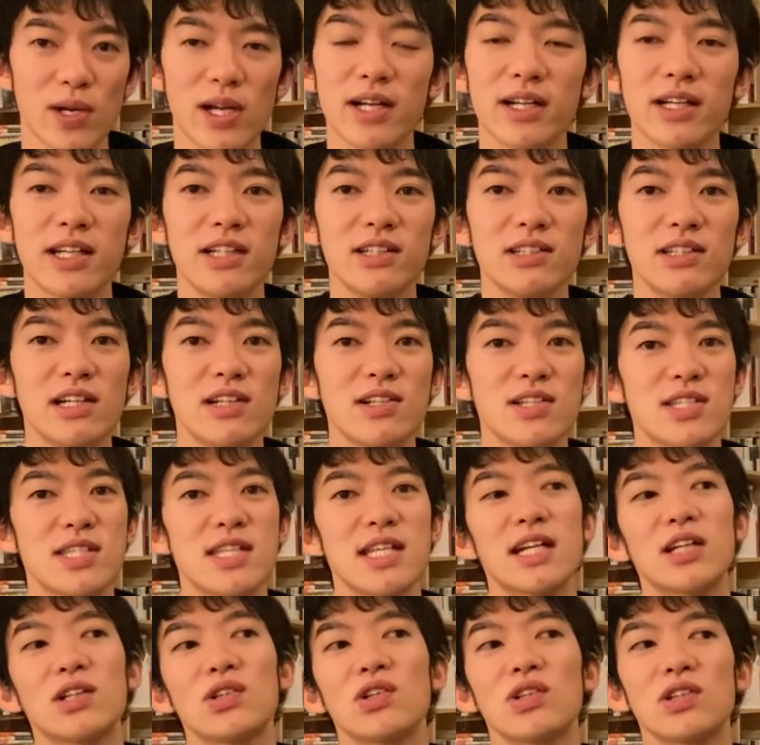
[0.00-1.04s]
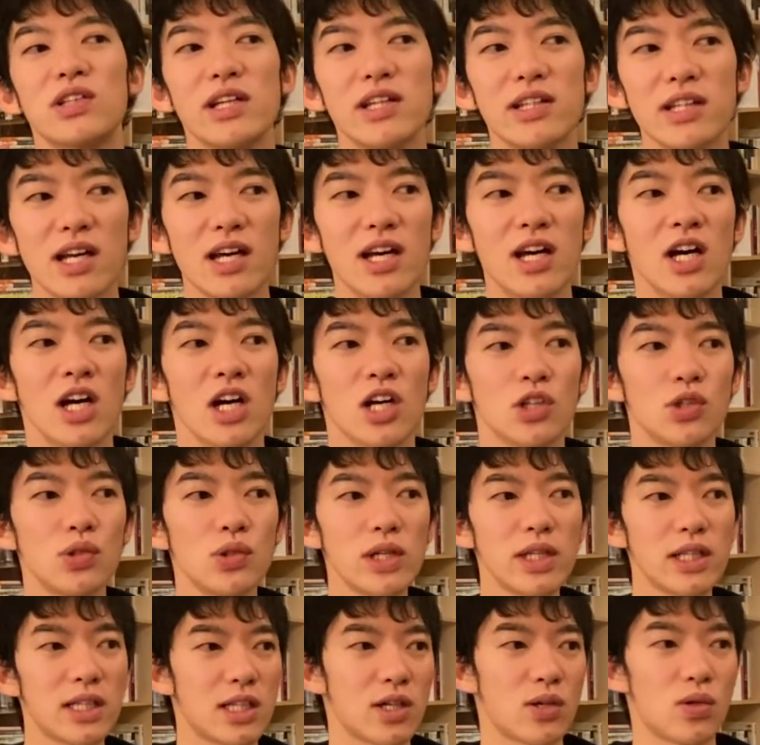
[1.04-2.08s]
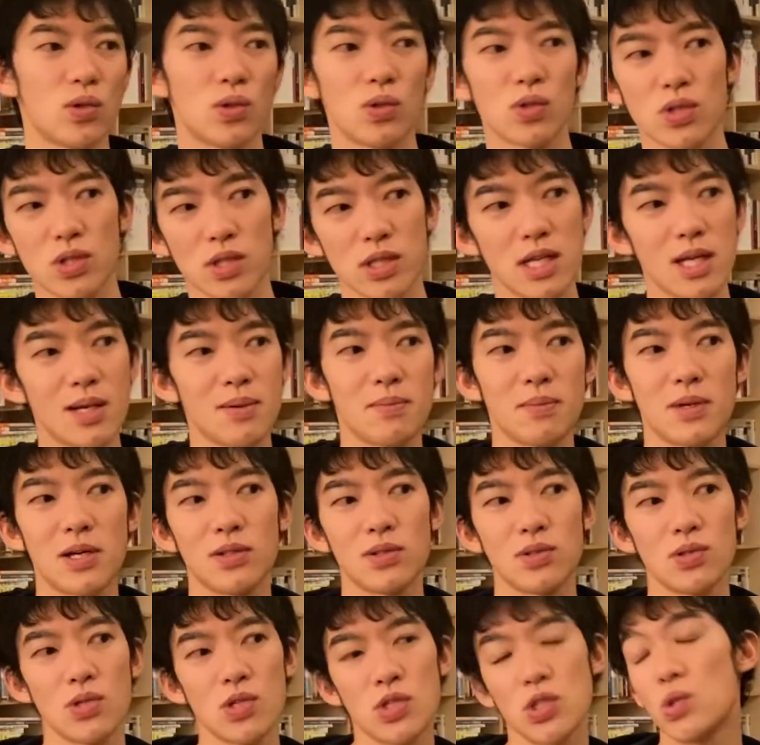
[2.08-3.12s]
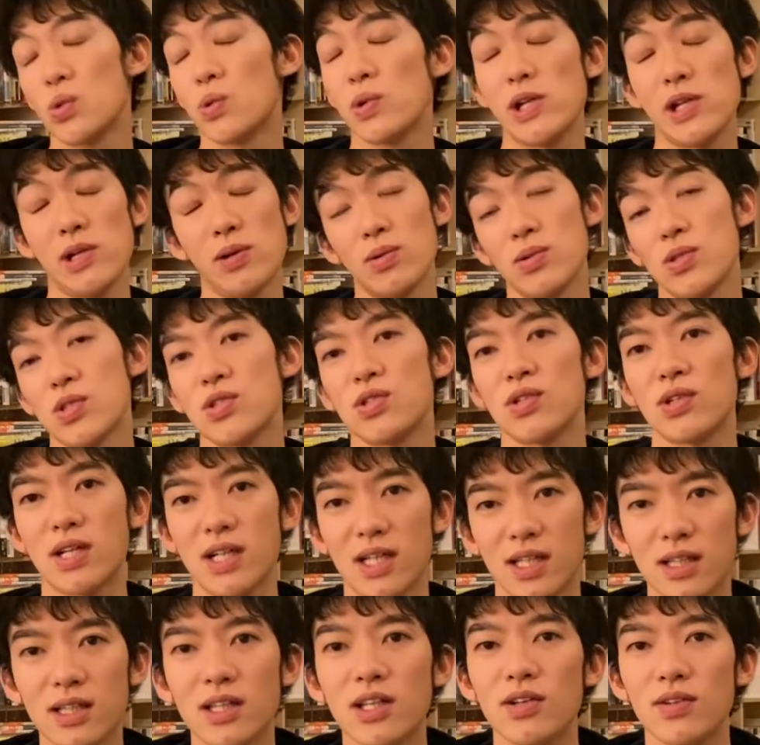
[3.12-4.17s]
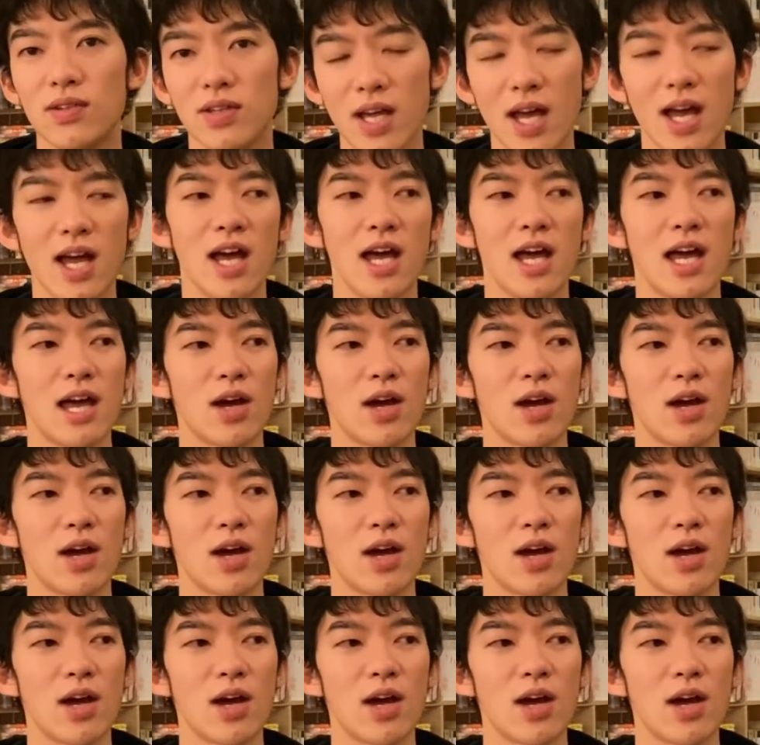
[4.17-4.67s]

100件ぐらいの実例が載っていて、どうやってこうね、あの、ストーリーを作るかっていうね、